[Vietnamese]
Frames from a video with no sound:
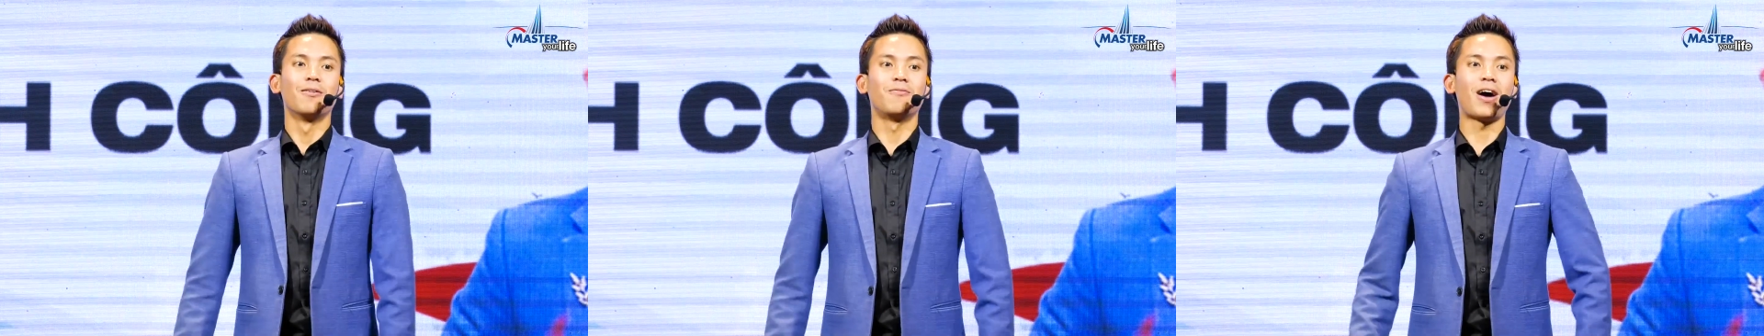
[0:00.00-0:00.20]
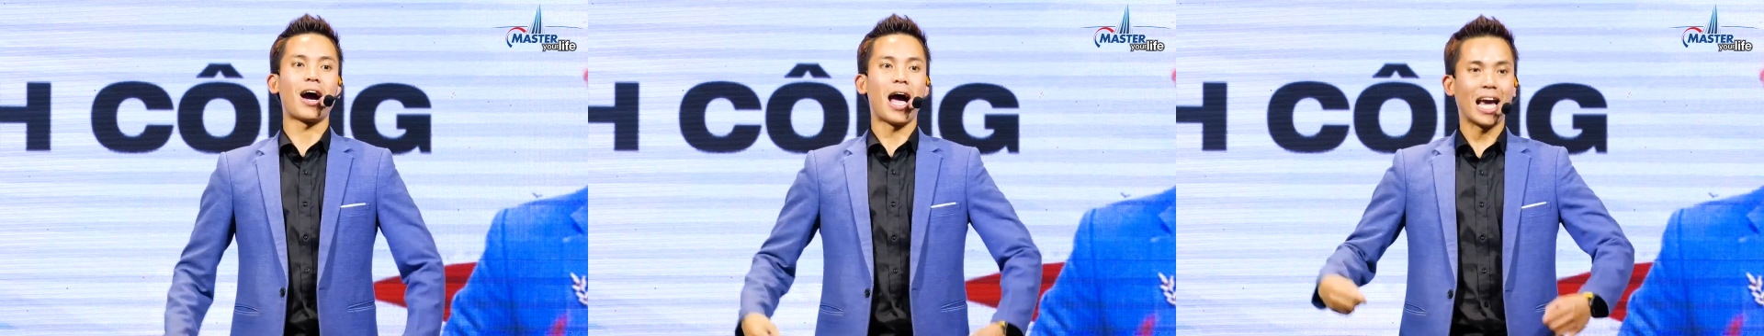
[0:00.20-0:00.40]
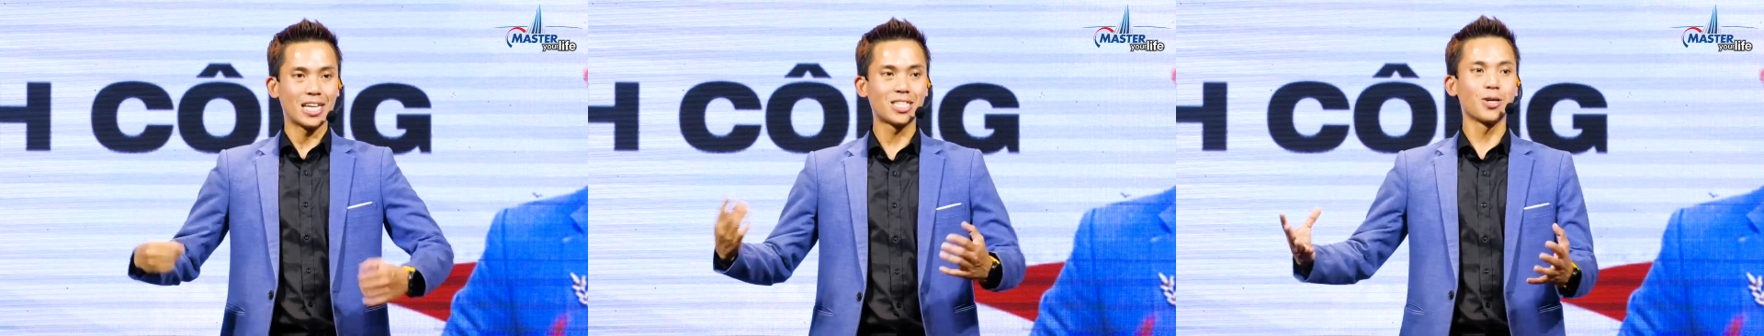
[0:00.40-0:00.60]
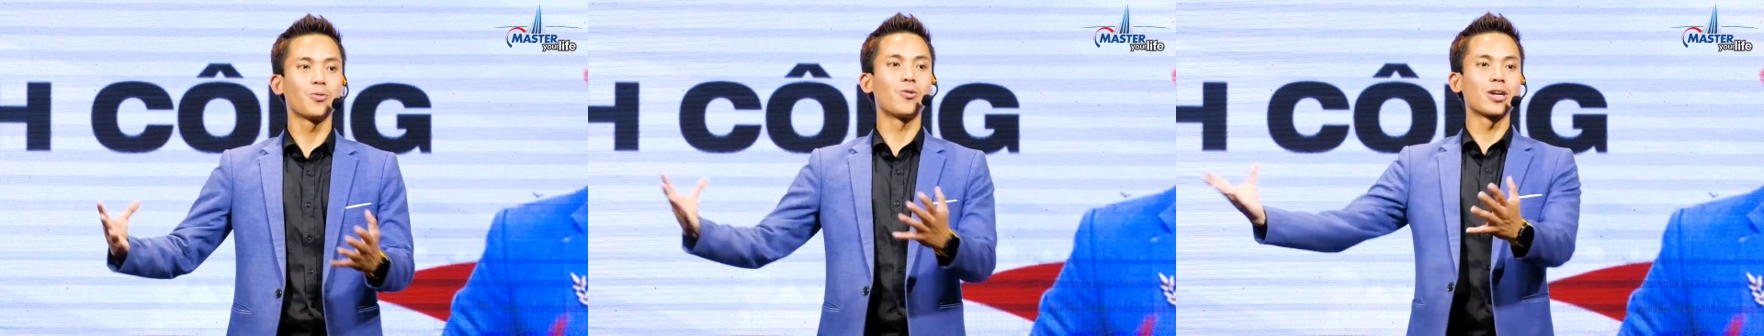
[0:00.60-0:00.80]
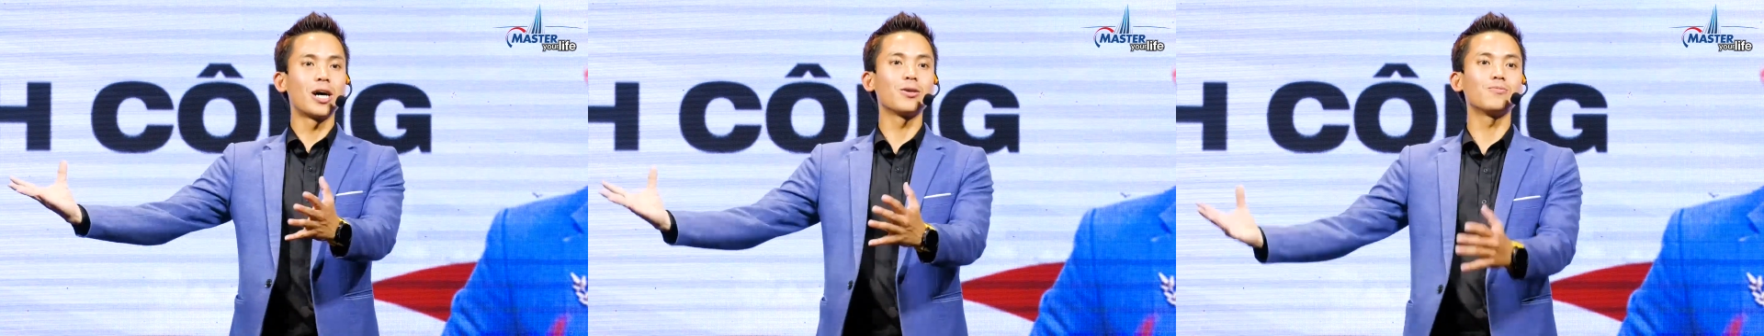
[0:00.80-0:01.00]
và hành
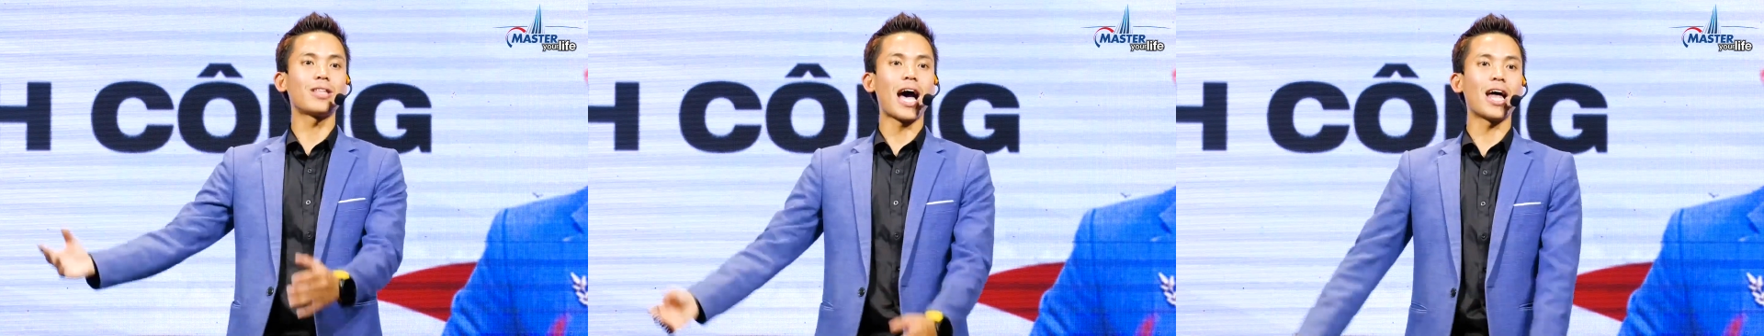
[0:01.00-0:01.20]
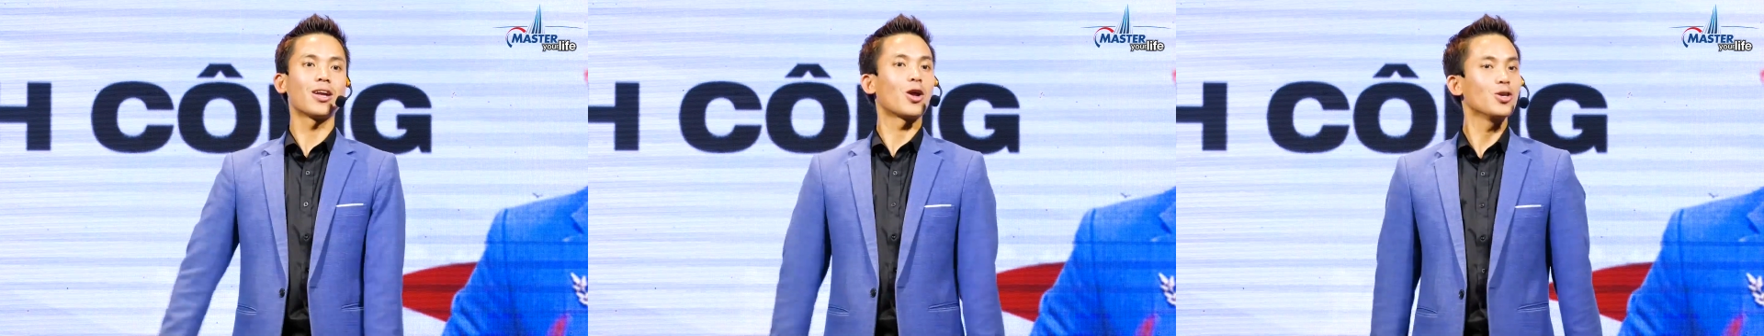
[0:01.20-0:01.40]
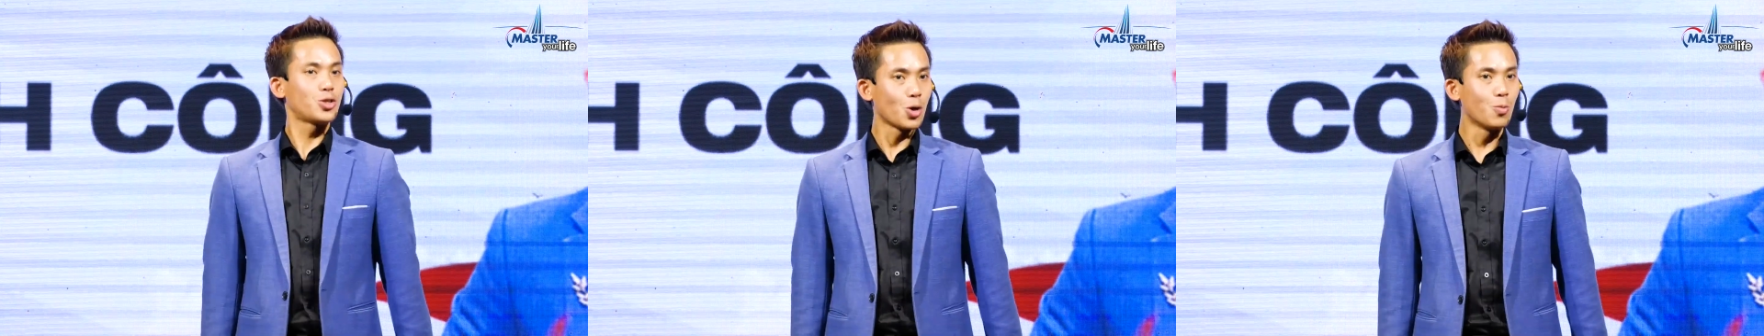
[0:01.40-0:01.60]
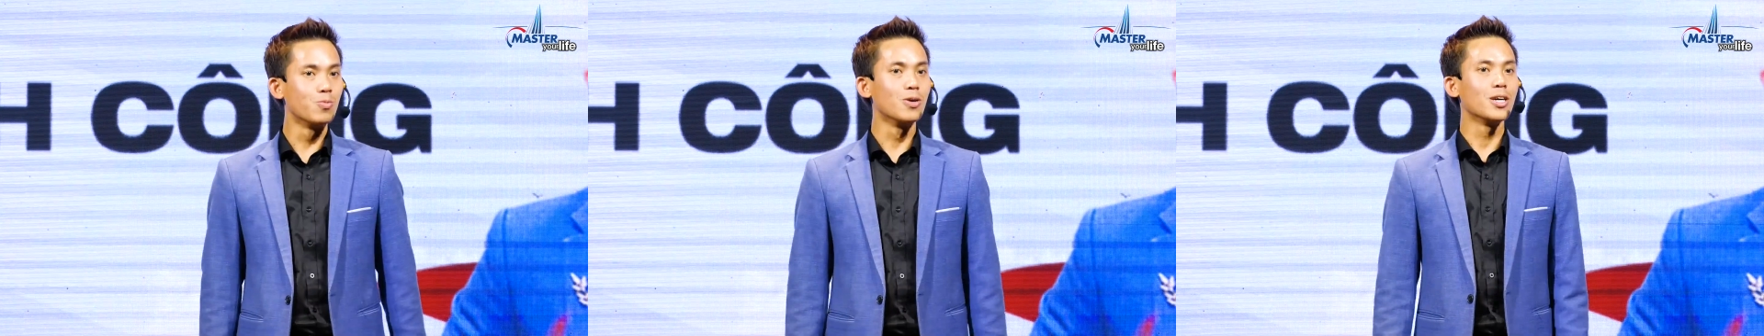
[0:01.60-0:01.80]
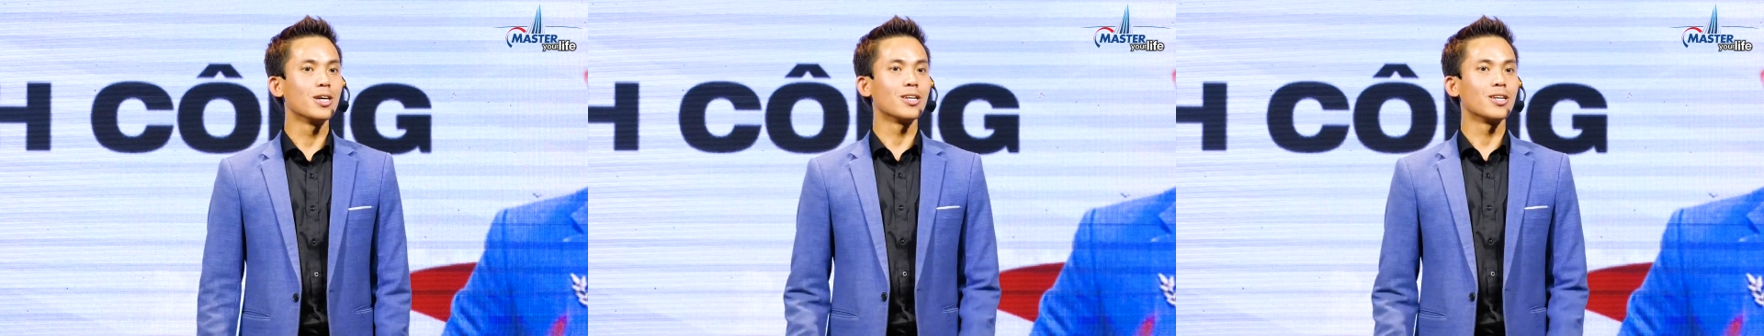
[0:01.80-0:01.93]
trình cuộc đời chúng ta nói chung